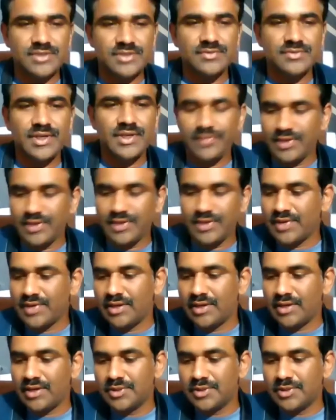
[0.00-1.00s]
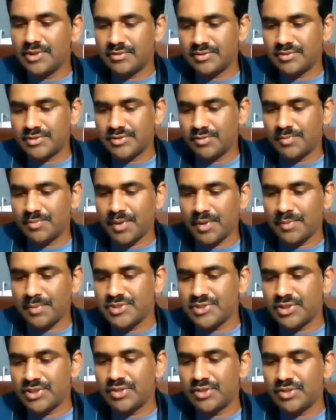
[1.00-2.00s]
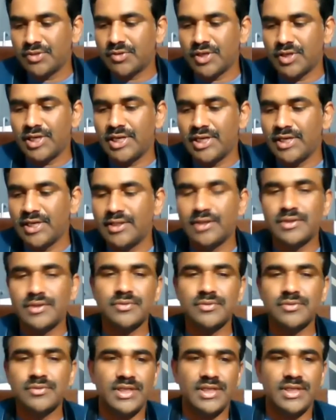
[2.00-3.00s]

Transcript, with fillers: వెరీ వెరీ వాల్యుబుల్ సో ప్రపంచంలో కొనలేనిదంటూ